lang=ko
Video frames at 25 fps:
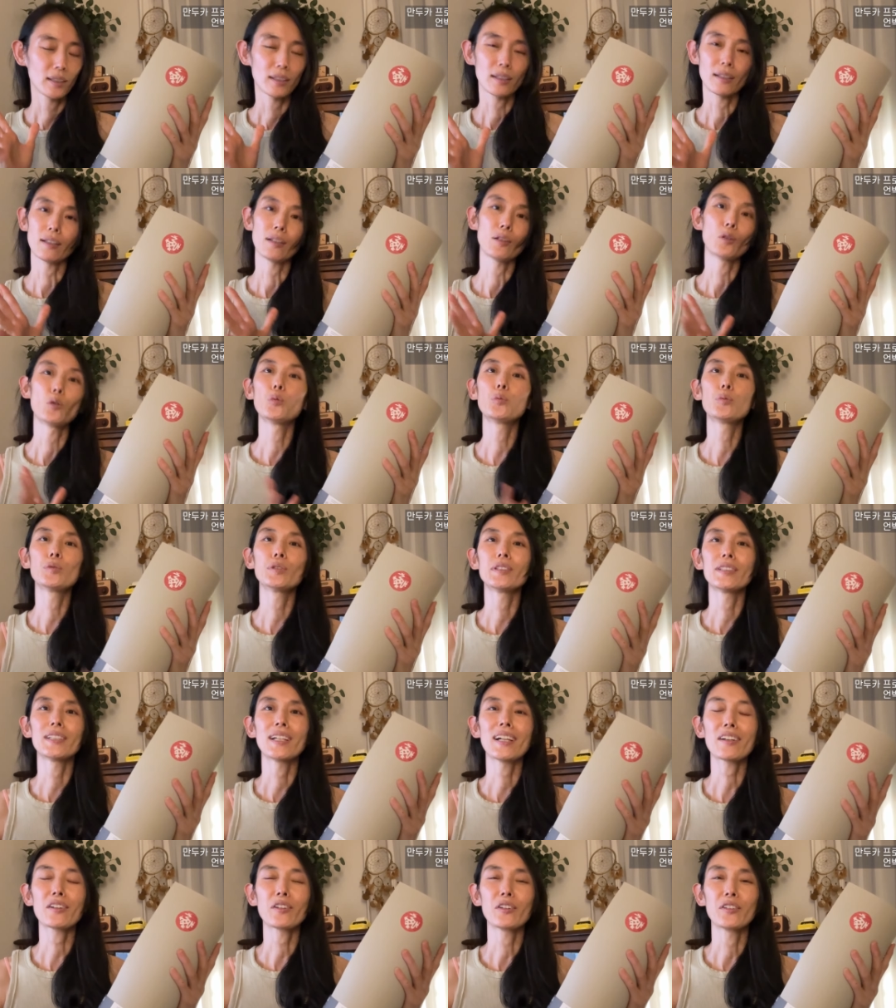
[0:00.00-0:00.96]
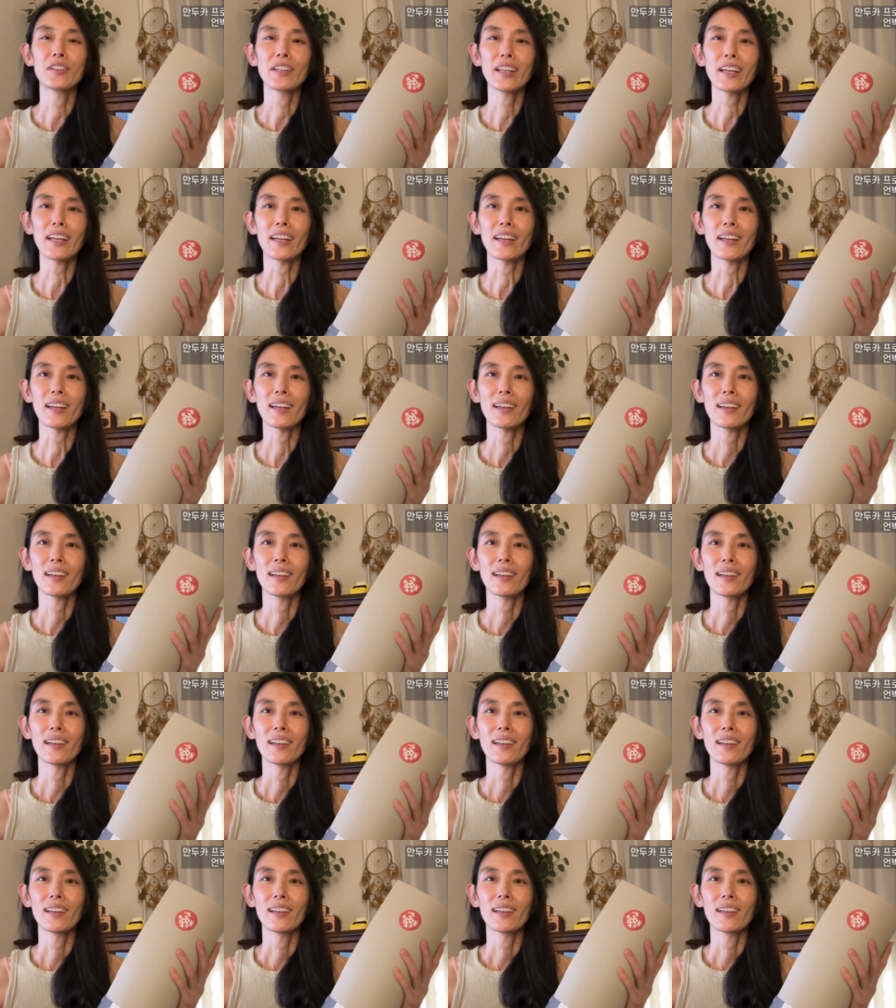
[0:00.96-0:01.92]
어, 오픈을 할 건데
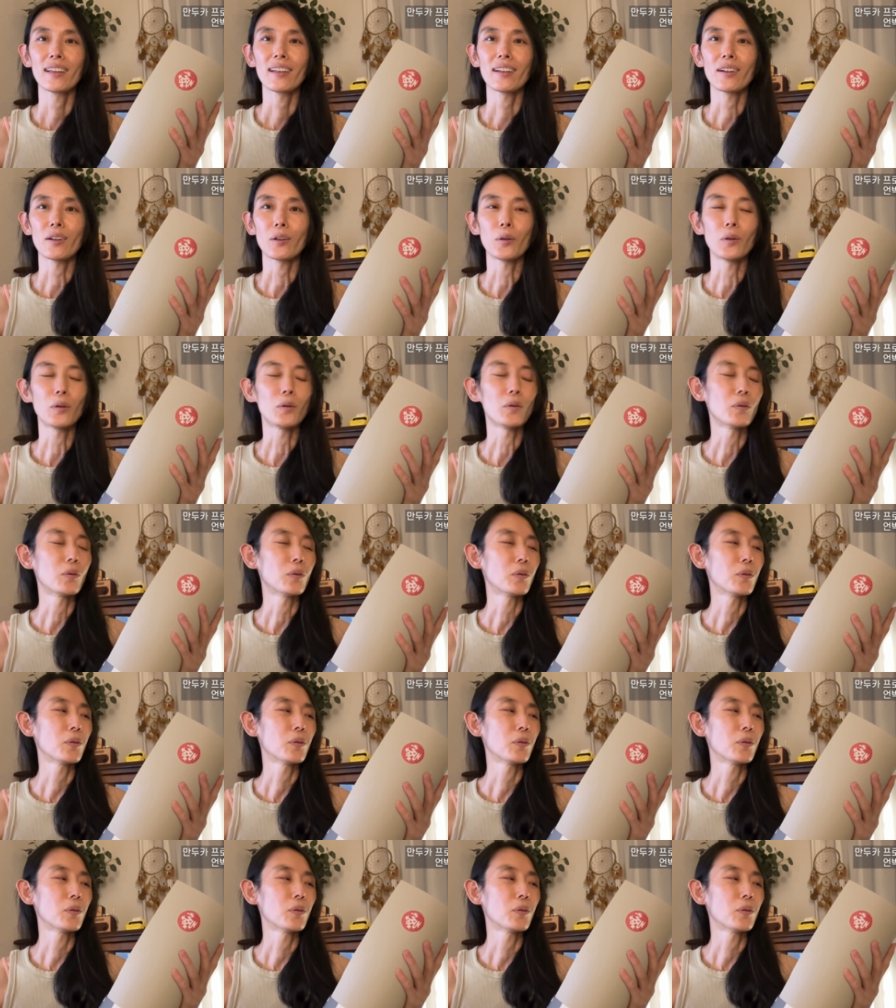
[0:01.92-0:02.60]
어,